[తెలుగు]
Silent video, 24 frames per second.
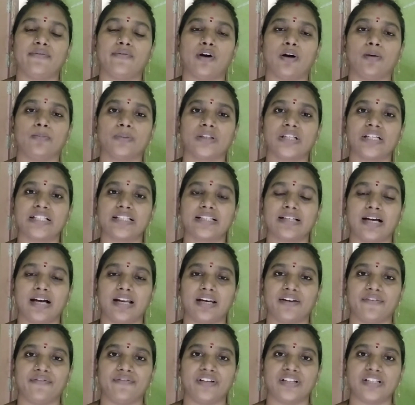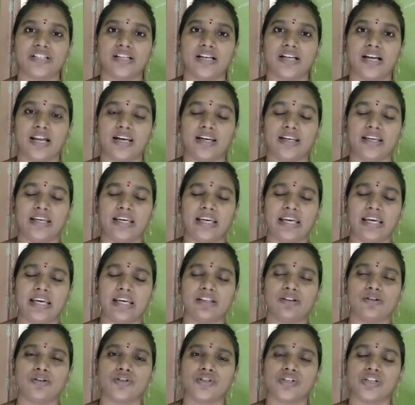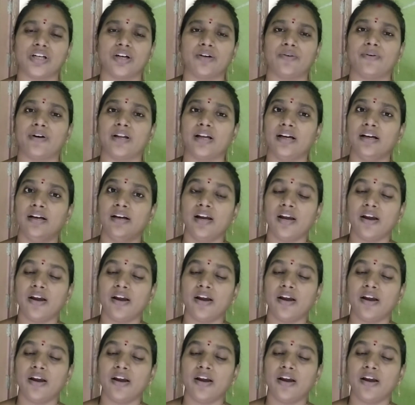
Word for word: వామిటింగ్స్ కానీ ఫిట్స్ కానీ ఏది వచ్చినా కూడా